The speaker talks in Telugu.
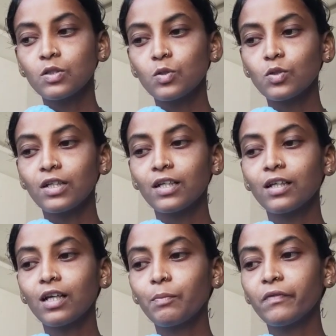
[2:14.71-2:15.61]
సో
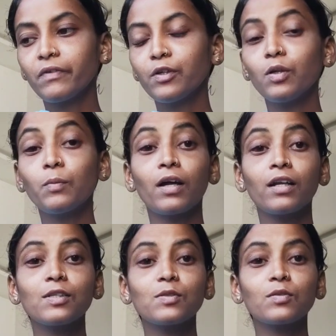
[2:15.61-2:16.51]
సడన్గా ఇప్పుడు వీడియోలు
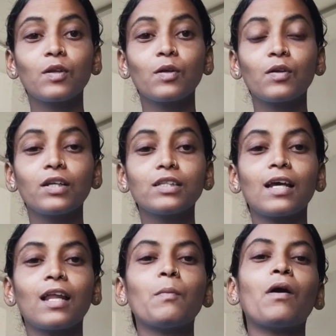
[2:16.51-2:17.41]
మానేస్తున్నాను అంటే
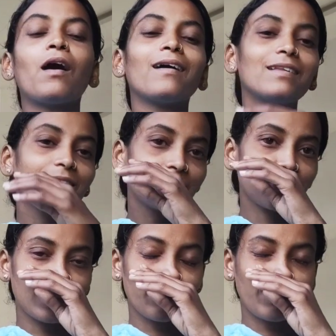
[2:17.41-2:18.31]
చాలా బాగా
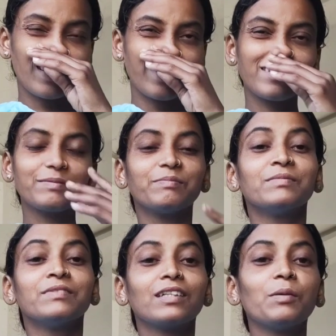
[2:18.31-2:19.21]
చేస్తుంది అబ్బా
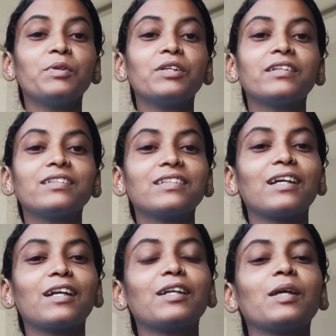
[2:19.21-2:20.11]
కమ్యూనికేషన్
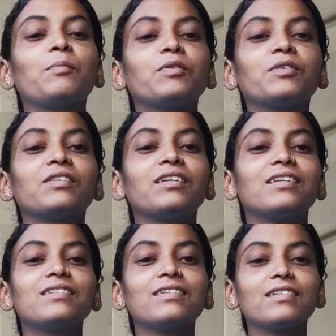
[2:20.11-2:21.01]
కట్ అయిపోతుంది
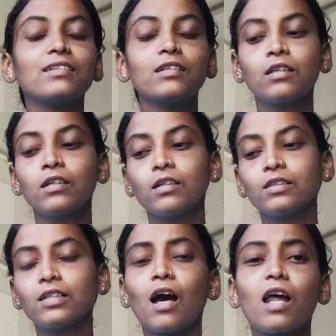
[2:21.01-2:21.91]
అనేసి
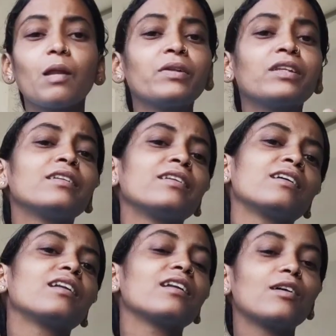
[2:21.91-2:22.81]
చాలామంది
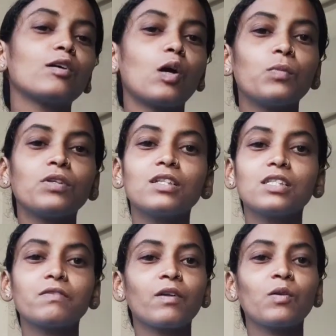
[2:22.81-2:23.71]
రెగ్యులర్గా కామెంట్
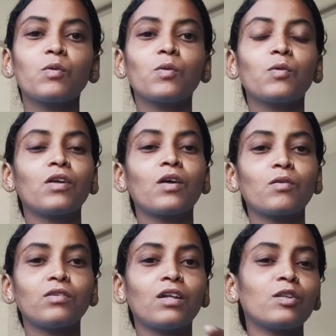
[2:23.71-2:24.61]
చేసే వాళ్ళు కూడా ఉన్నారు
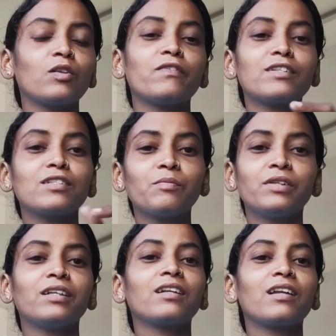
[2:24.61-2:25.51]
దాంట్లో ఫస్ట్
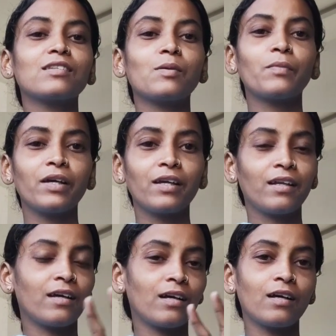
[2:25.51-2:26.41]
మిడిల్ క్లాస్ అబ్బాయి
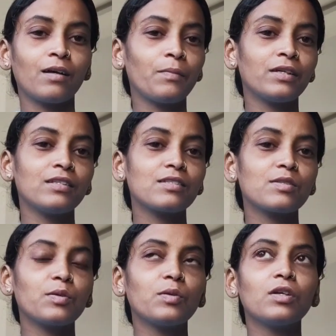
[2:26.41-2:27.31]
అని ఆ అబ్బాయి
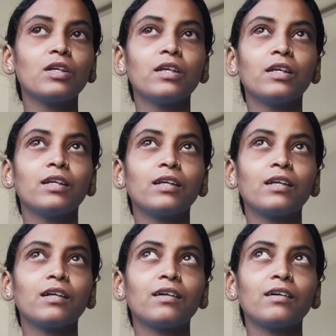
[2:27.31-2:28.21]
చేస్తాడు
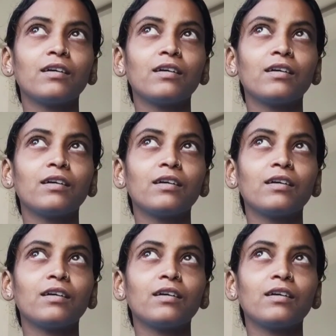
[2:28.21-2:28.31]
ఇంకా